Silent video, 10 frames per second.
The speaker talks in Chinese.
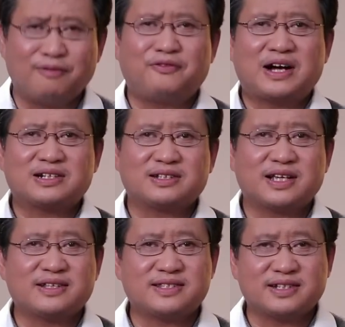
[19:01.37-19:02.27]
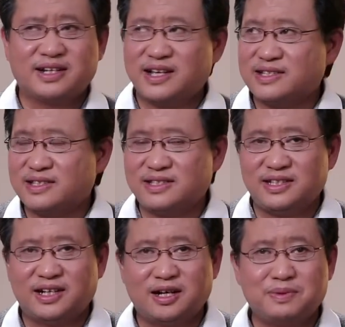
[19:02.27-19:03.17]
发生在泽连斯
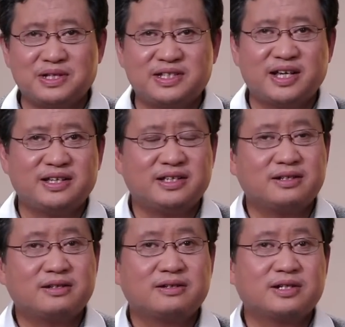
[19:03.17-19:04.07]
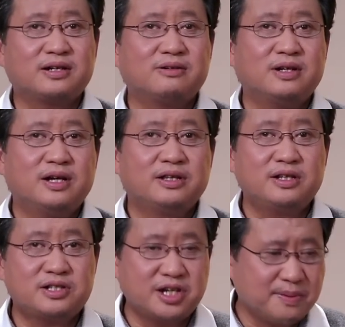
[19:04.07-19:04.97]
基和平建议之后。
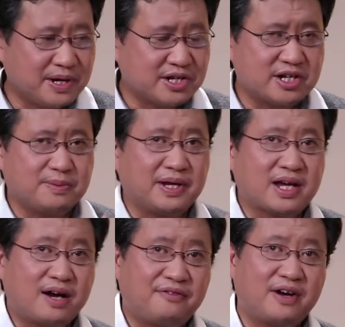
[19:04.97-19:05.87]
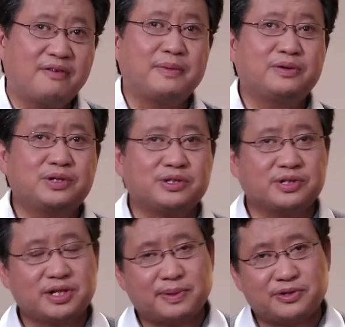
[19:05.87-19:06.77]
那这边视频刚放完没多久，
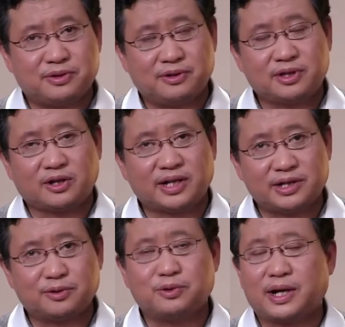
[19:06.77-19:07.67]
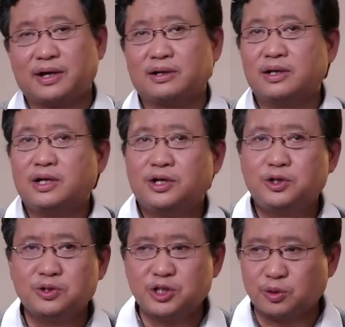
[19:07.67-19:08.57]
这边就导弹就过来了，
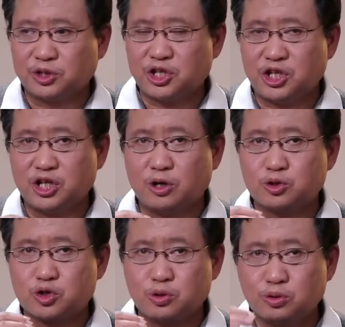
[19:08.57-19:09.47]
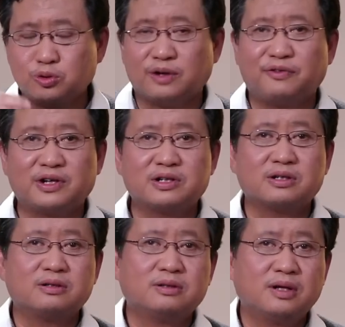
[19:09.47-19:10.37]
用这种提高冲突的方
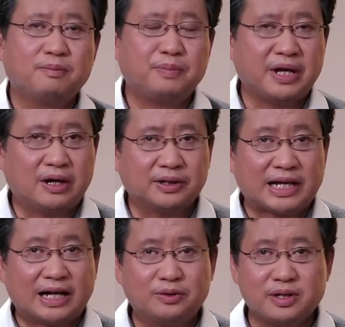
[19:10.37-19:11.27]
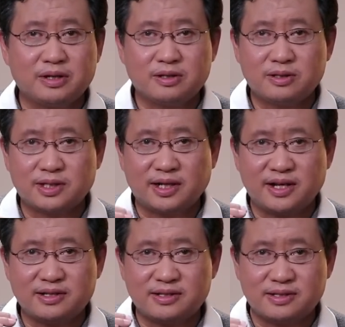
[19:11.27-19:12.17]
式，表达对泽
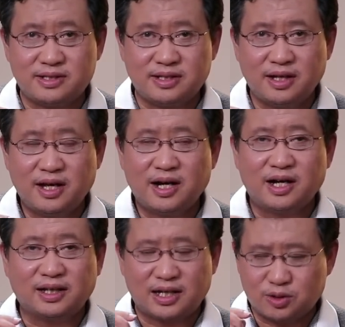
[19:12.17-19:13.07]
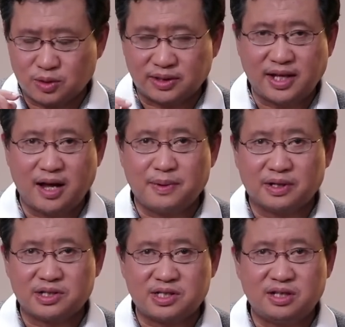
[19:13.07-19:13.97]
连斯基和他所代表
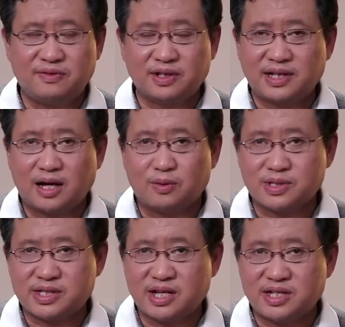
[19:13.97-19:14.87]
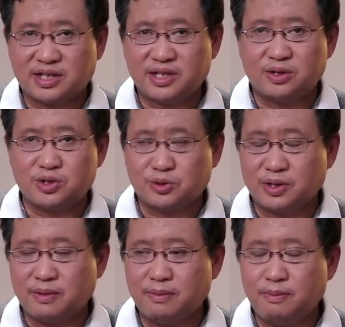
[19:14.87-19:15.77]
的西方大国三项要求
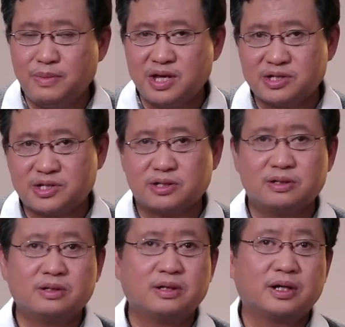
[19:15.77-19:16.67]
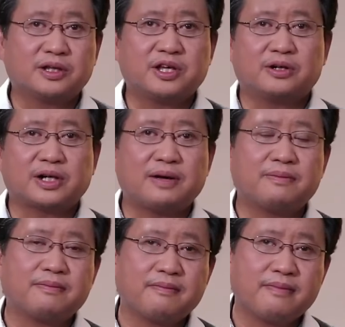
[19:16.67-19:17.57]
的蔑视和挑战。
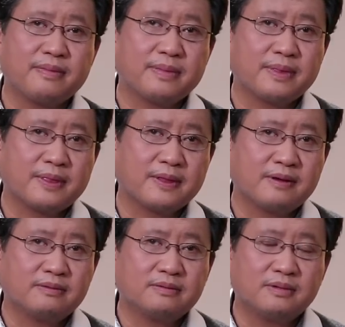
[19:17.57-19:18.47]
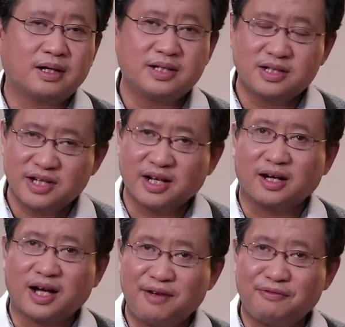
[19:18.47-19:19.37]
而且这
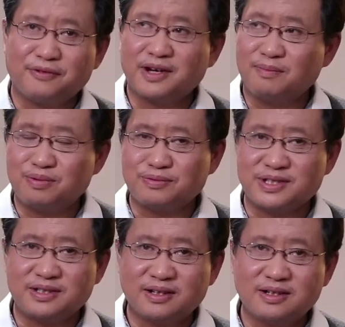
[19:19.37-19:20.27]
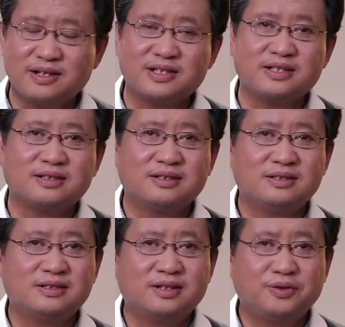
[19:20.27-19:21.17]
个还符合普京的个性，
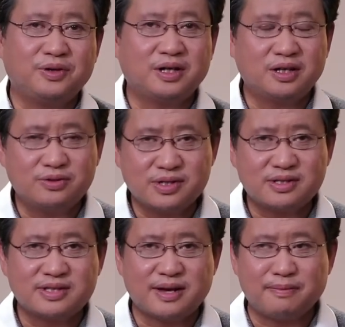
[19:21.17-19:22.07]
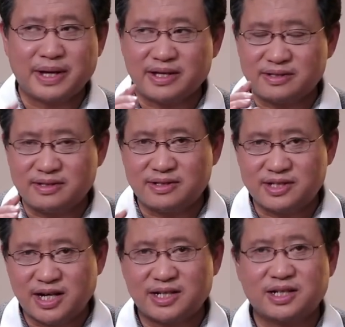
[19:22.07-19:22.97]
与俄罗斯在每次
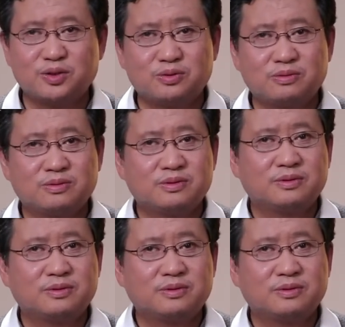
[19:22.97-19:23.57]
战争中。